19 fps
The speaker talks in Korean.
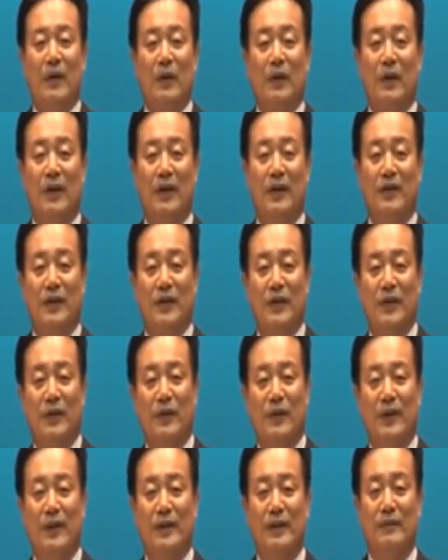원래
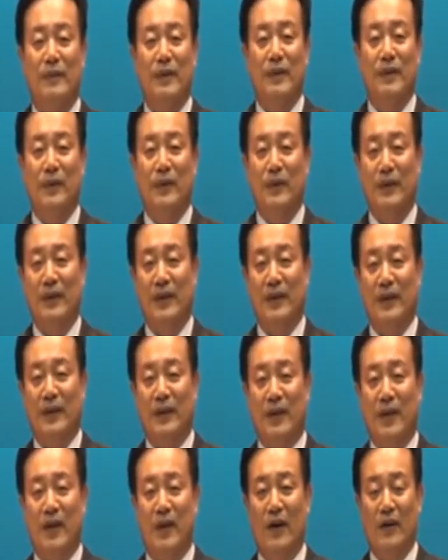절기로 따지면
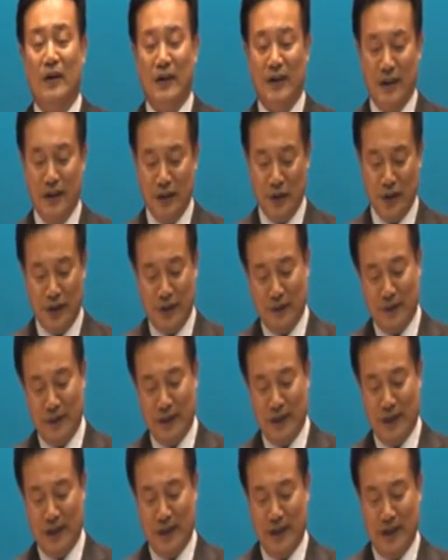오늘이 어린이
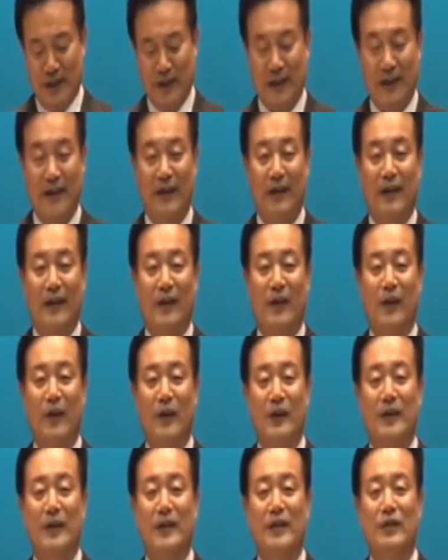주일입니다. 예,
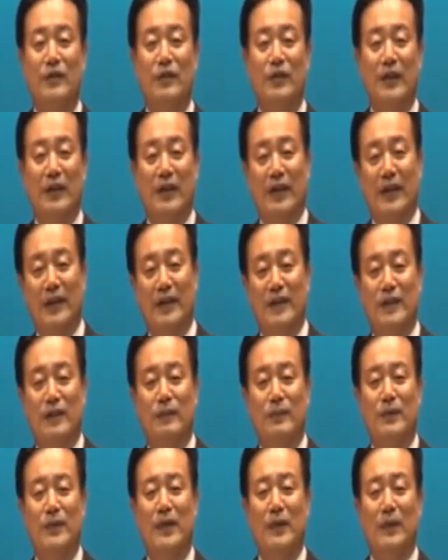어린이 주일인데
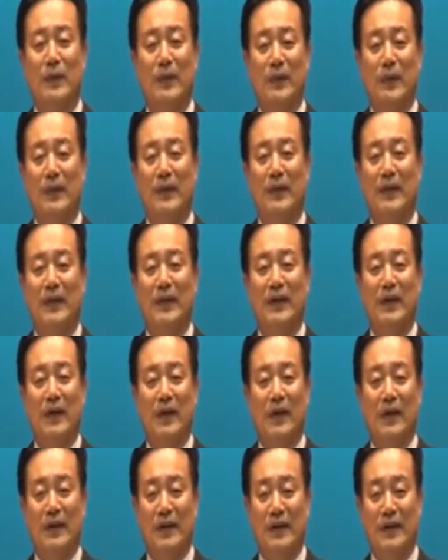슬프게도
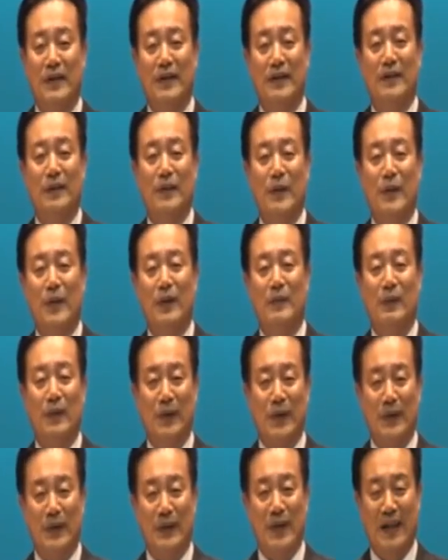어린이들은 교회에
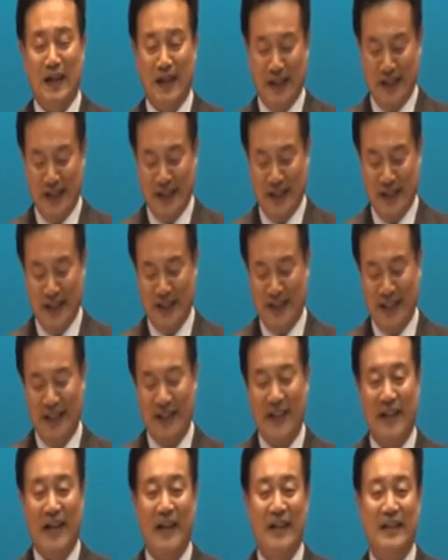못 오는 날.
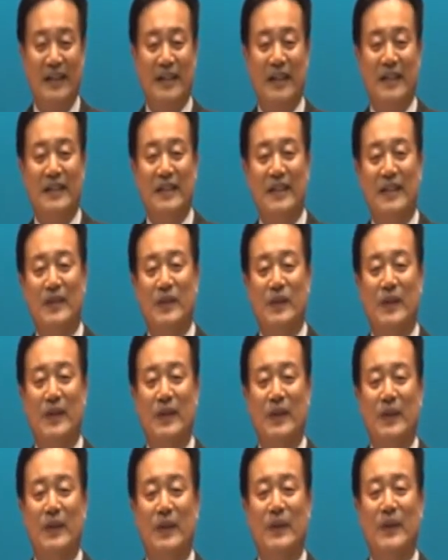아직까지
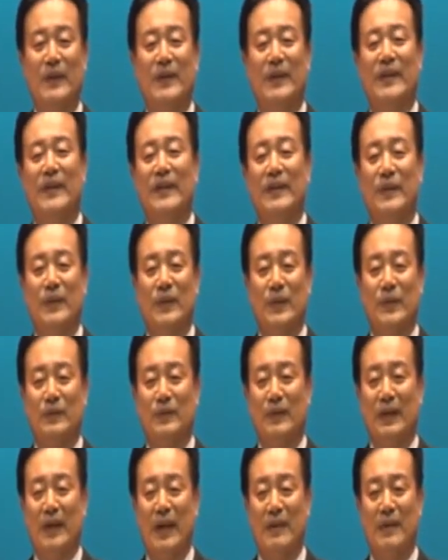주일학교
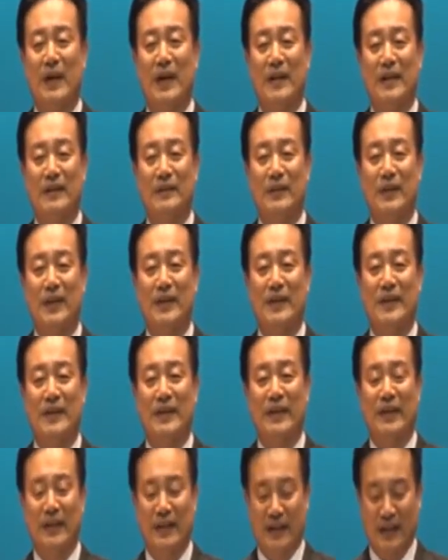유성부가 개방하지를
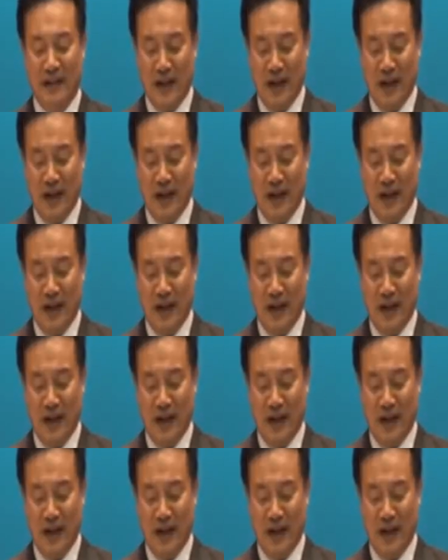못해서